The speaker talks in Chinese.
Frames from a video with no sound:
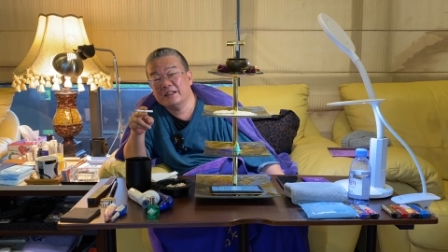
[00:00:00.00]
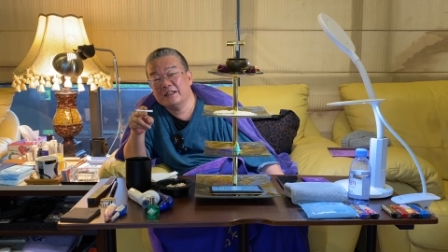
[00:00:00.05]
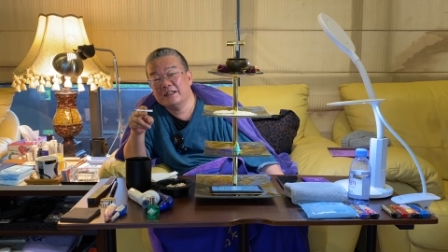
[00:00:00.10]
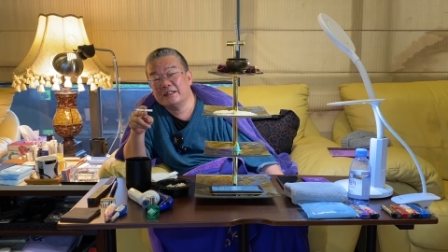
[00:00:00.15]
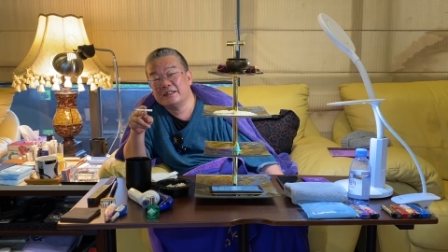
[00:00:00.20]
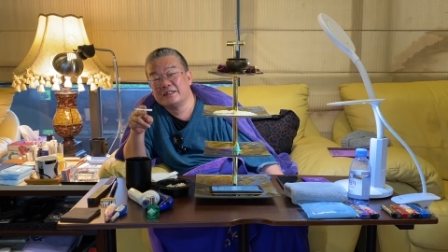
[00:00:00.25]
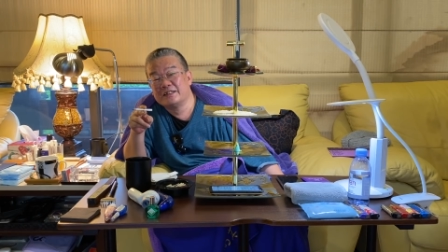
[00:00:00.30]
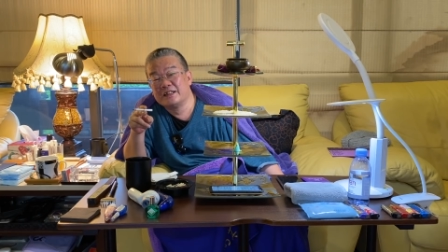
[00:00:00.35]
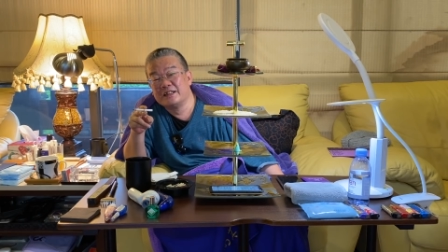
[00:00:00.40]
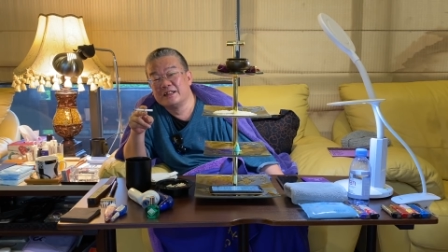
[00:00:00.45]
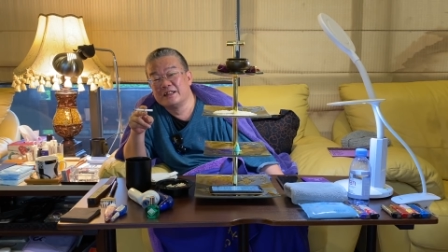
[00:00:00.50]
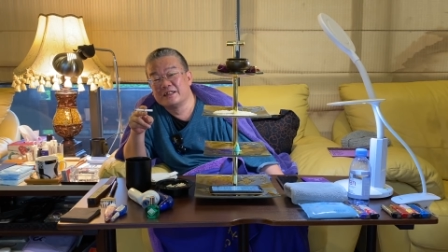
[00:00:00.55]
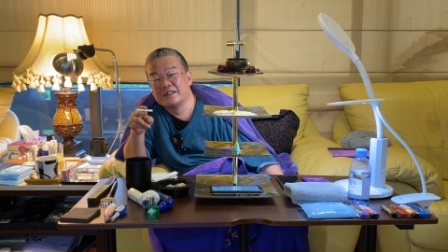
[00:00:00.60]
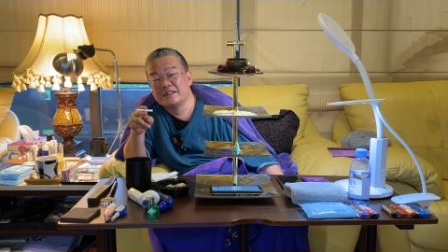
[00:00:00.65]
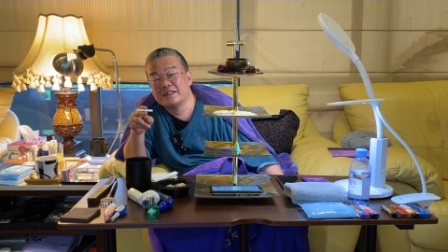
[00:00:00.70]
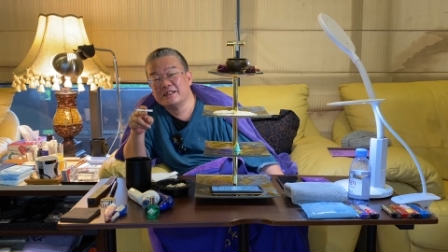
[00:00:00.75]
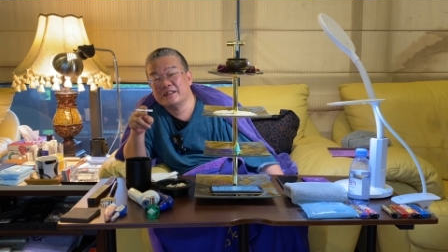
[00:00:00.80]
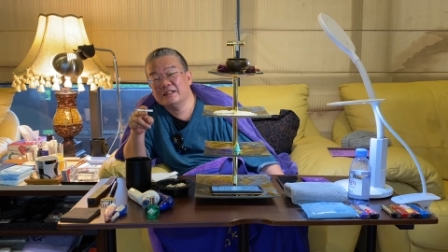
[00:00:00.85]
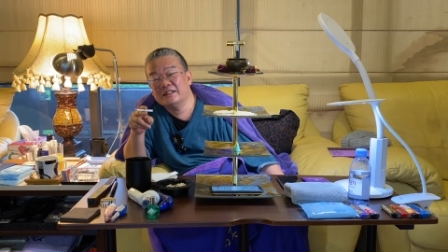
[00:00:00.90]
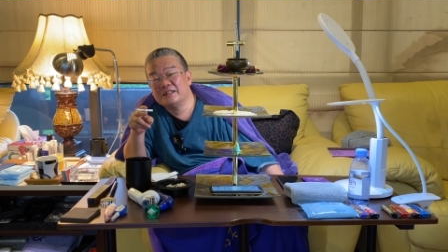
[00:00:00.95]
你真的
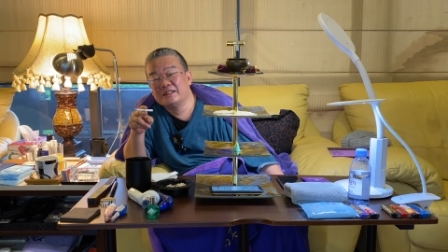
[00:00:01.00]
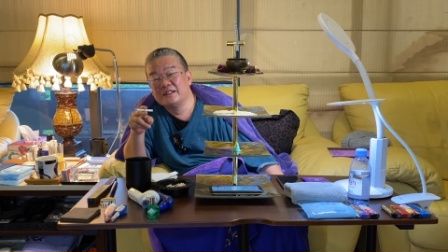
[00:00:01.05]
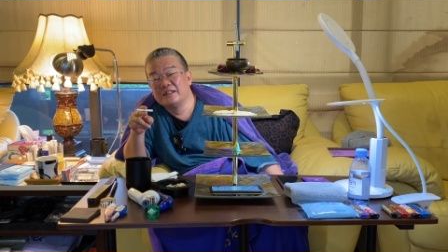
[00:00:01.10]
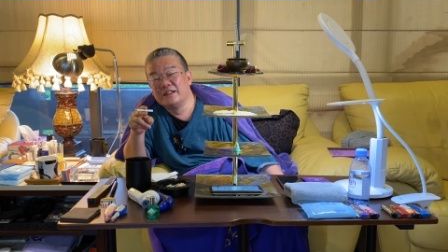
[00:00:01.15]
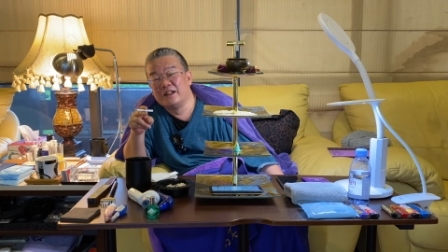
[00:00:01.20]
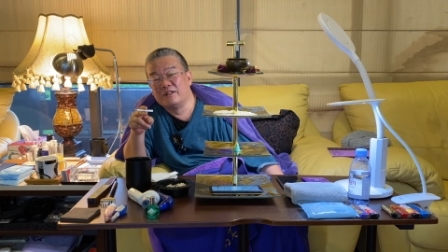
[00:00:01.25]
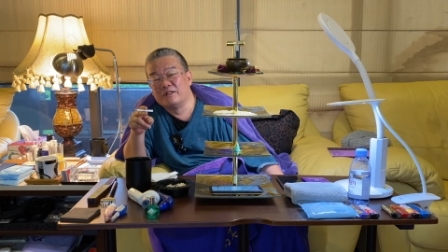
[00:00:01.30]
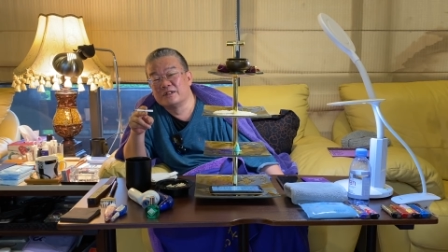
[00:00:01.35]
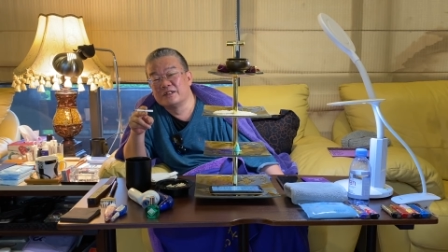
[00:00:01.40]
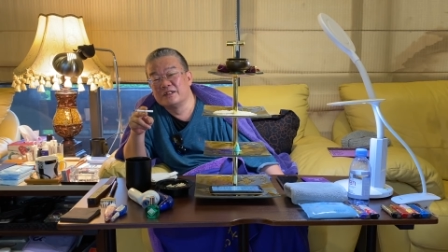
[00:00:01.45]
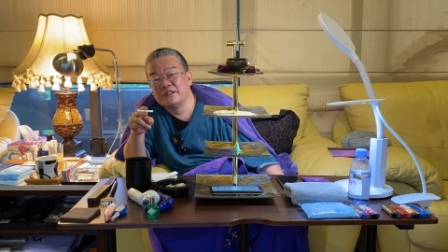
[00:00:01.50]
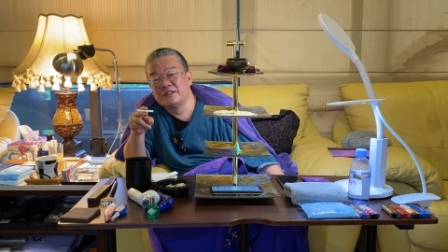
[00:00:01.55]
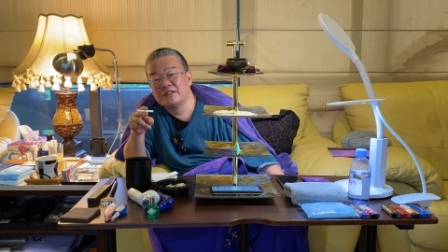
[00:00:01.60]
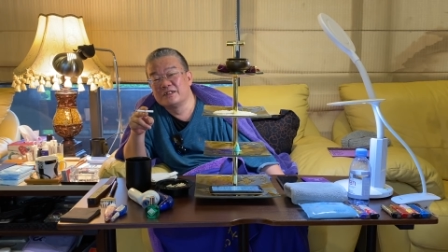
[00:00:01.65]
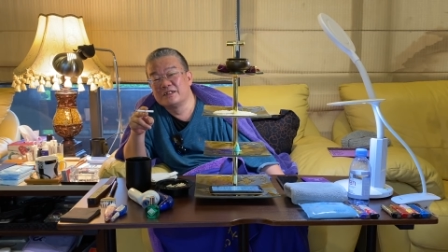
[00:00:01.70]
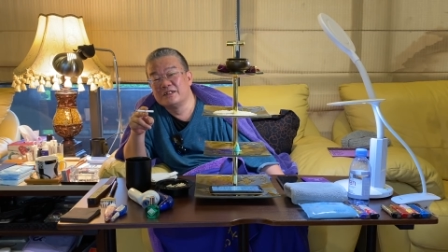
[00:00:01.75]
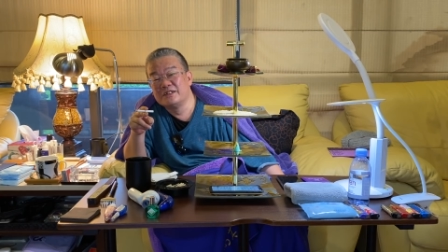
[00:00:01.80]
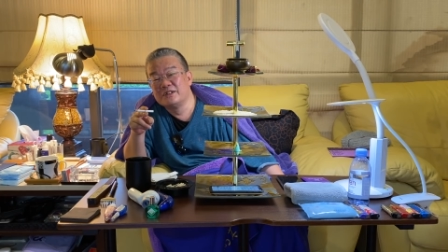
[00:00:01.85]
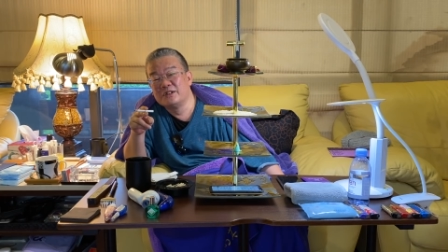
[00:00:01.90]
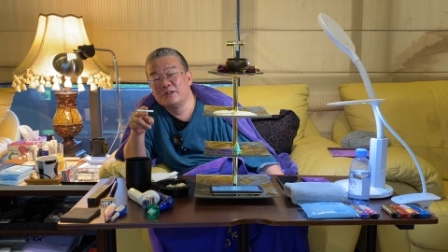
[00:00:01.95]
是这脑子要
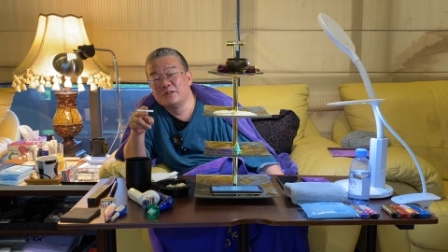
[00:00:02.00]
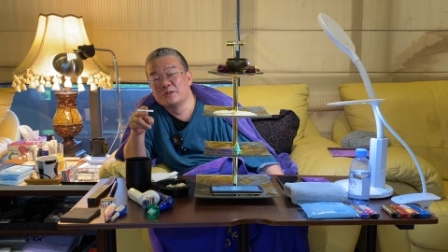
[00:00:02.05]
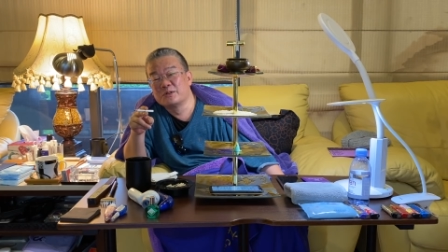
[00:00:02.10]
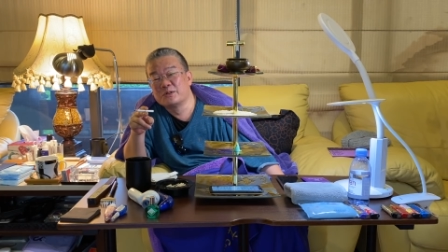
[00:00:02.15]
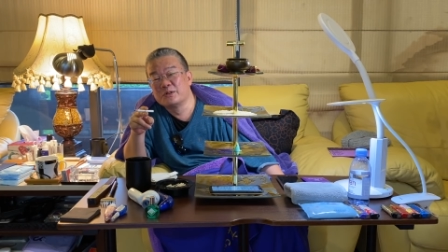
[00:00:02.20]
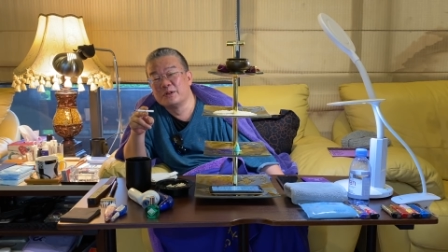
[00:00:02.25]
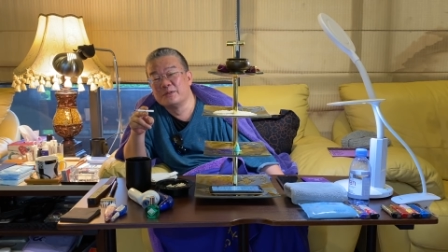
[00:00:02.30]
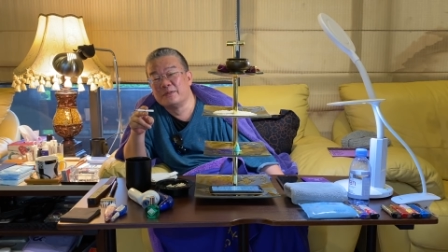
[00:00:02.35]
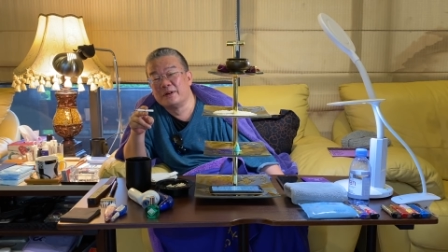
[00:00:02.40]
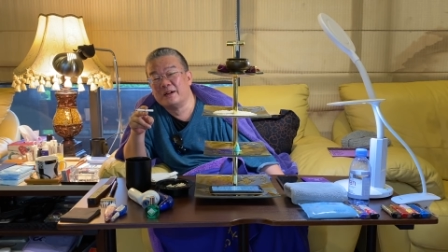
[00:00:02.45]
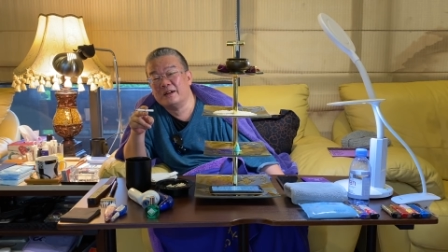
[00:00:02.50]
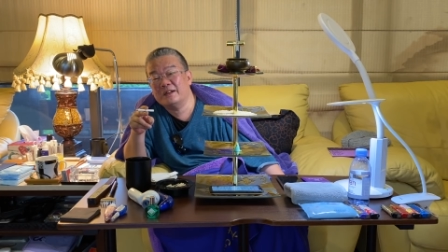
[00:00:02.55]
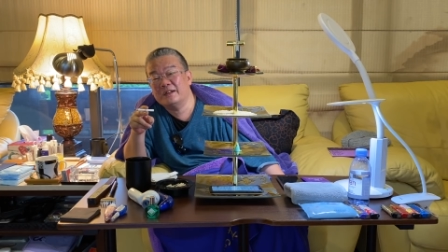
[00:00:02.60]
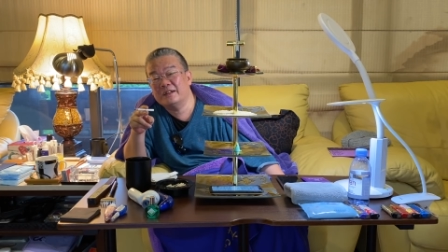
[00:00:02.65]
先弄碎吧？